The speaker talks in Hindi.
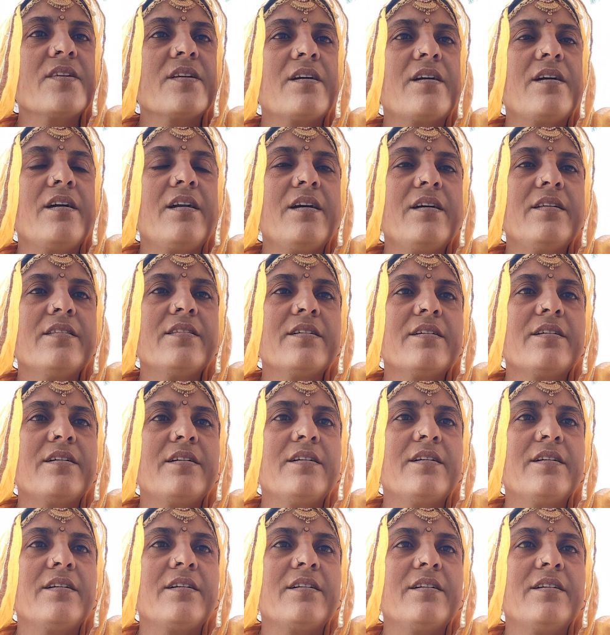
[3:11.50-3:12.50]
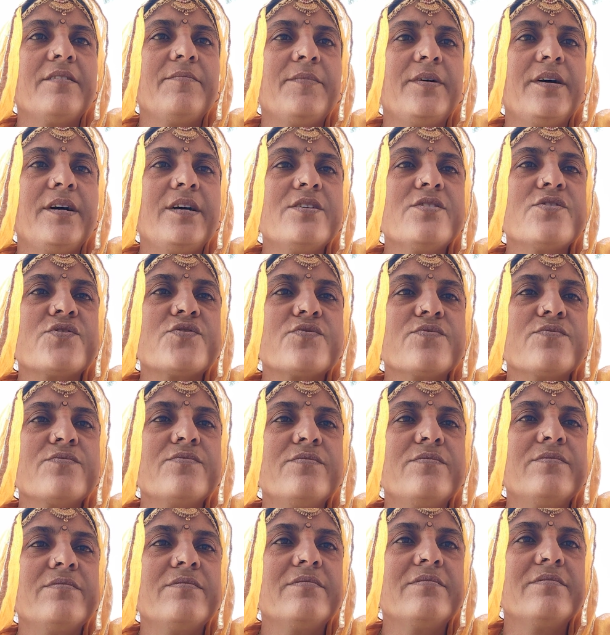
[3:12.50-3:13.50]
घना ने घना घना मानसू
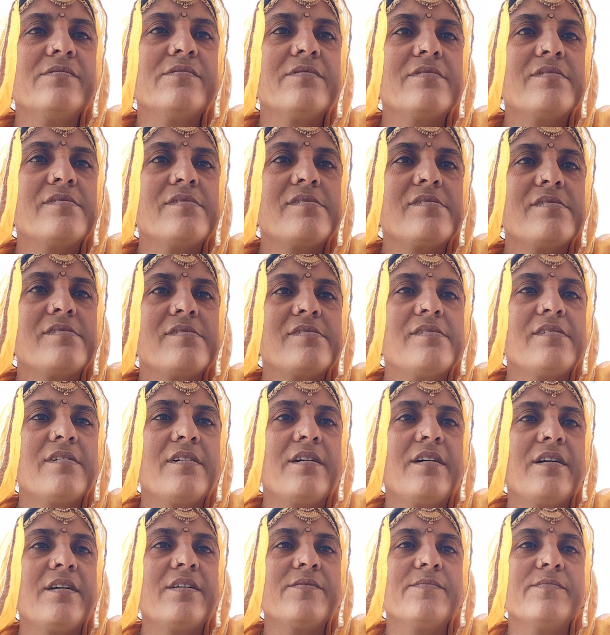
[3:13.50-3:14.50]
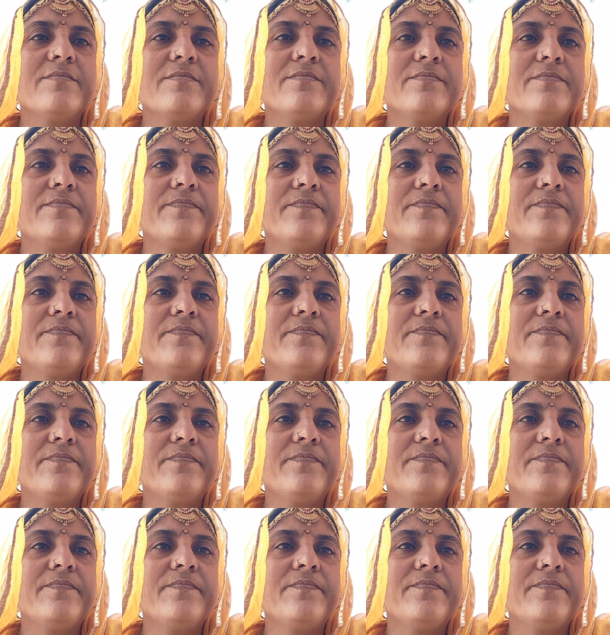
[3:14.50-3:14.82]
आज